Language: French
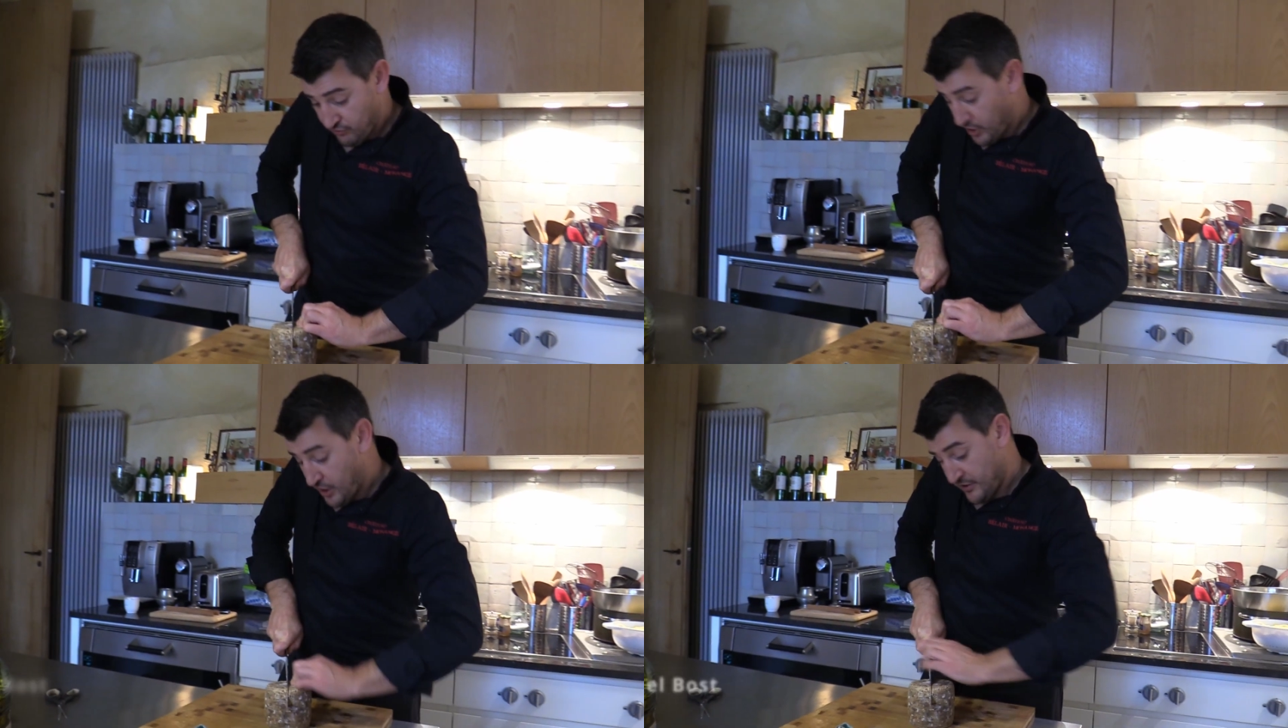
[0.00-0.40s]

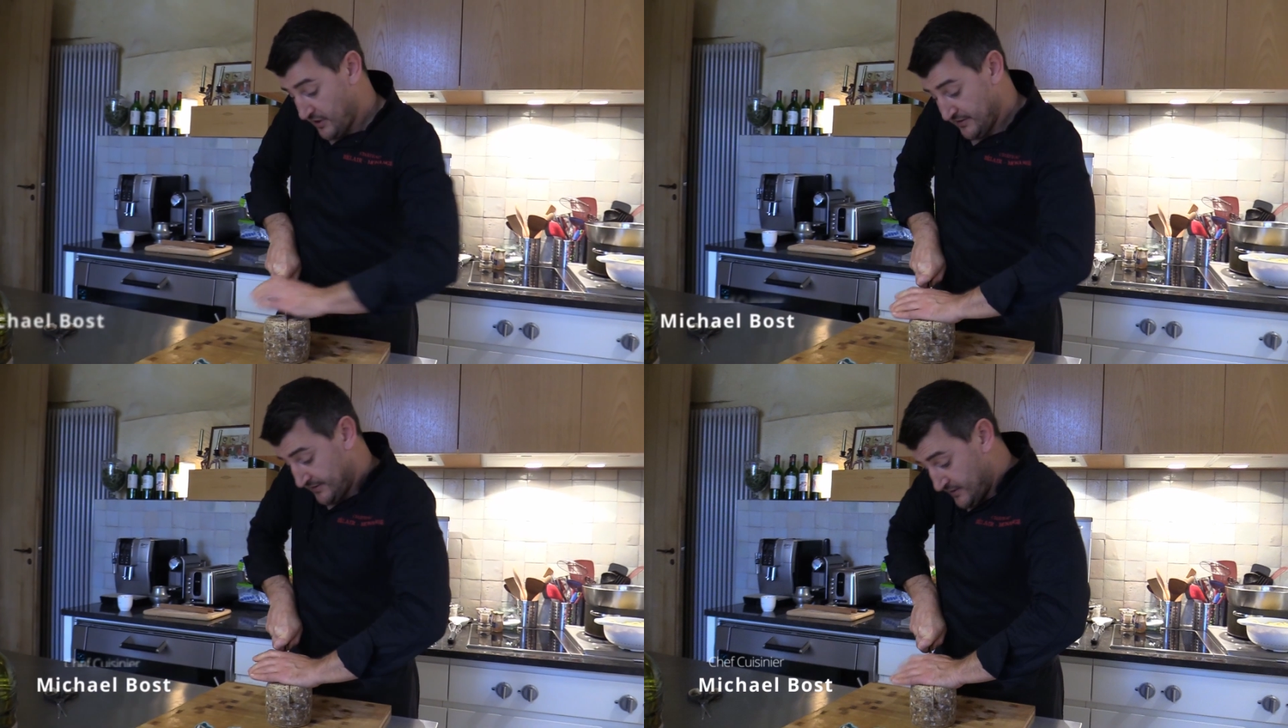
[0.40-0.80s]
voilà,
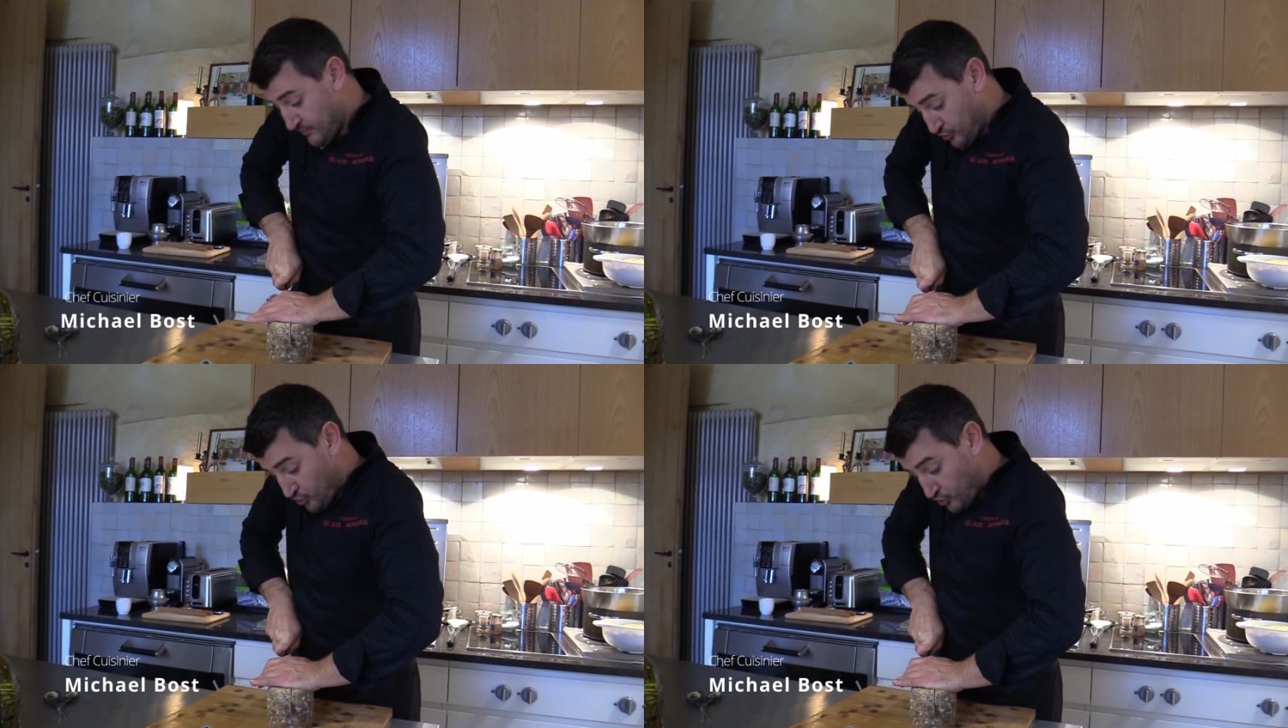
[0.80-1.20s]

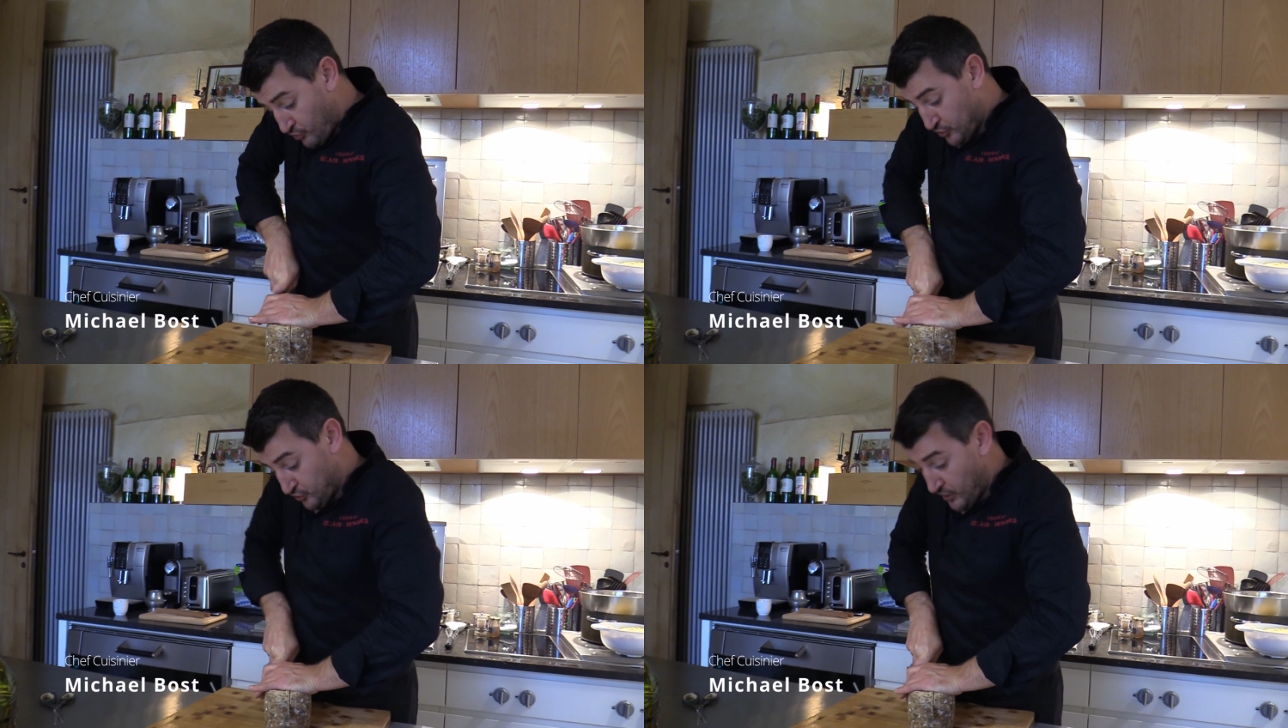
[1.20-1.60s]
ici sur ce
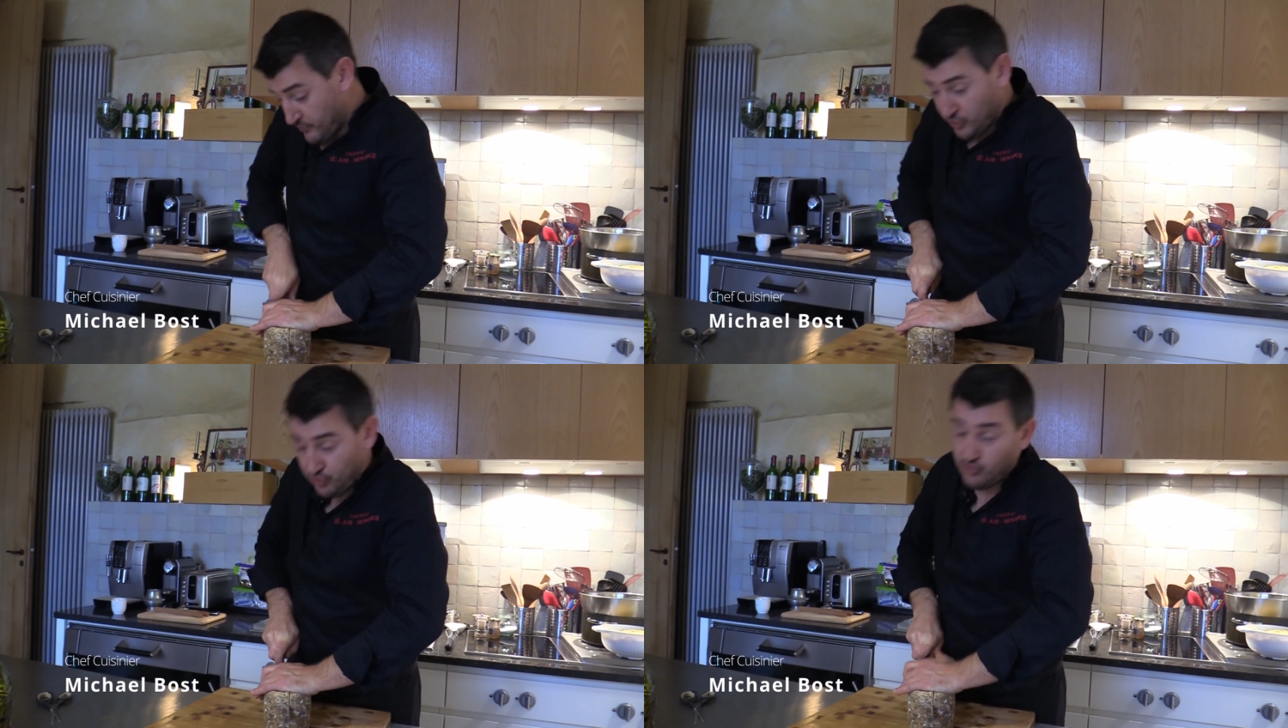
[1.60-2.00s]
poste-là,
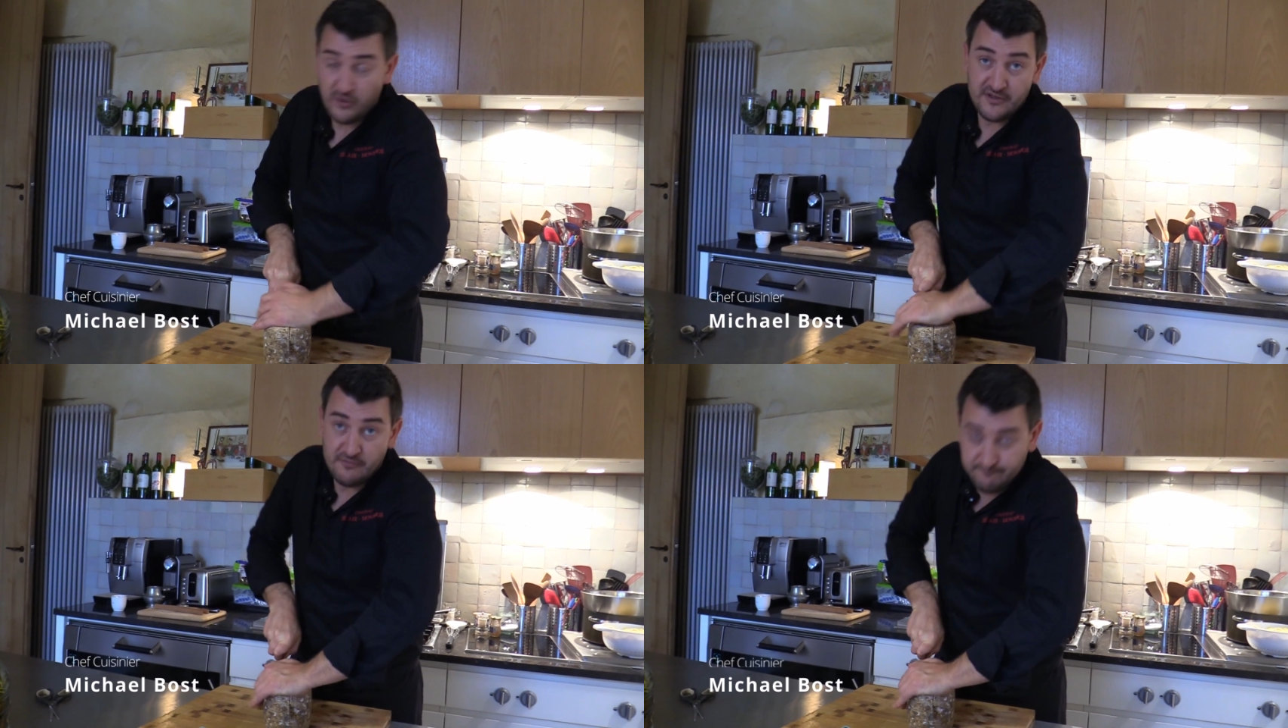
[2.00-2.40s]
bientôt
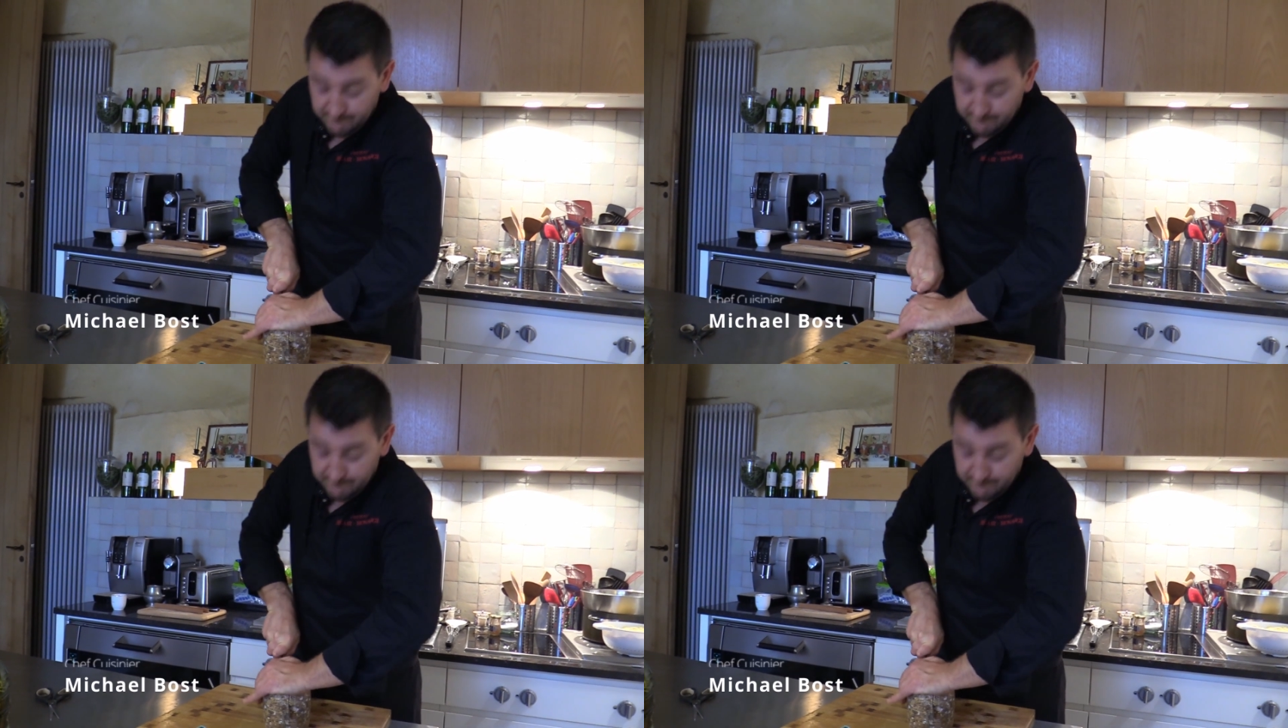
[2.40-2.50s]
trois ans.